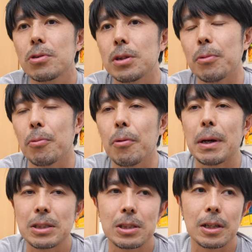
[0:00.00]
ソニーももう
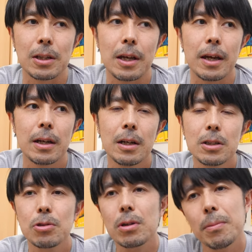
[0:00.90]
バッチリなんで、
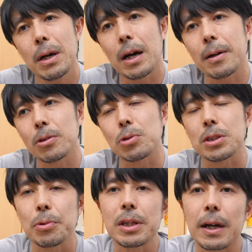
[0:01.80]
そこはまあ、どっ
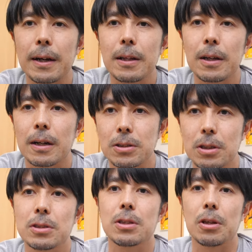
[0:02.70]
ちでもいいかなって感じ
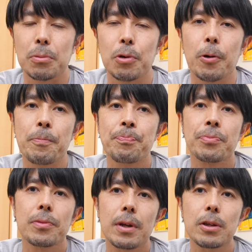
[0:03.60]
ですけれども、
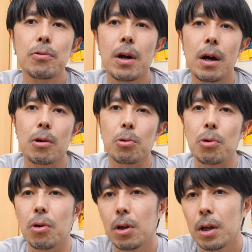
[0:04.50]
あとは、こ
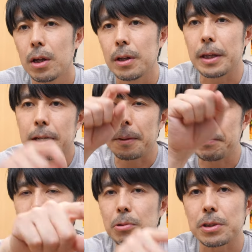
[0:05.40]
の、一回
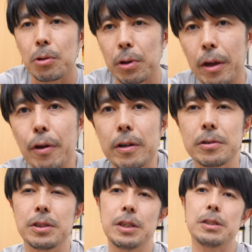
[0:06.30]
ピッと押して、この
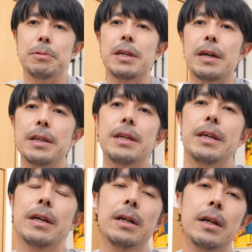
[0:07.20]
FX シリーズみたい
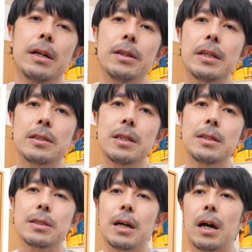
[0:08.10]
に、熱停
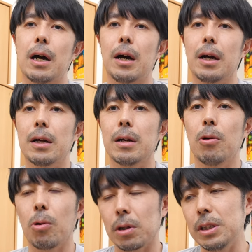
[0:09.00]
止
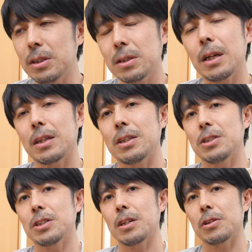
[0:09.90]
を一切気
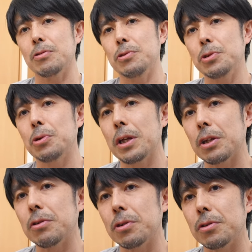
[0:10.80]
にしなくて運用で
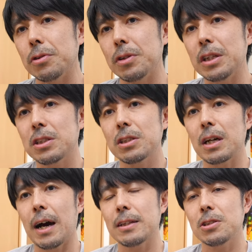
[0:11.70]
きるっていう、熱
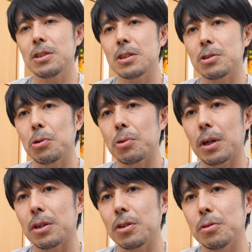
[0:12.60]
が熱いですよと
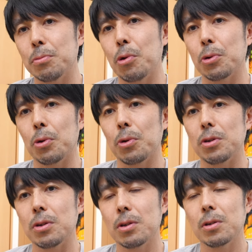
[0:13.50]
かっていう
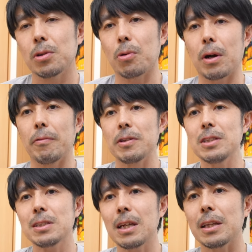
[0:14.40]
モードとかも
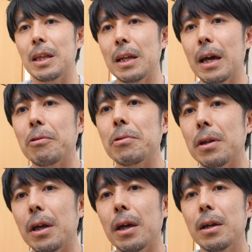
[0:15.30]
一切出ないの
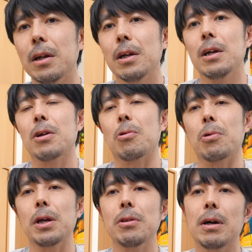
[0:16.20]
でね、こ
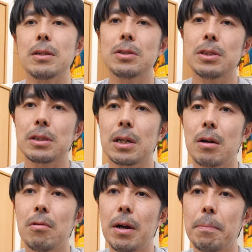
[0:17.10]
の辺の安心
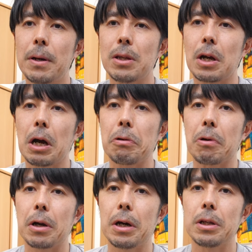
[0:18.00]
感はやっぱりでかいの
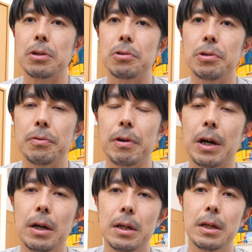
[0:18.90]
かなっていうふうに
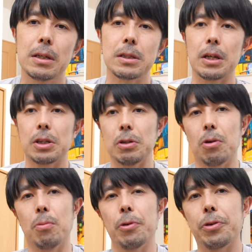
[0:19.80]
は最近
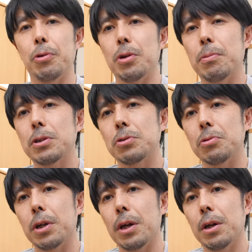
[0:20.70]
思っております
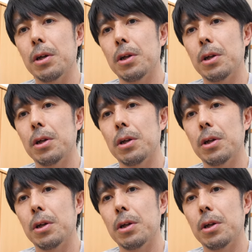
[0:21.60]
ので、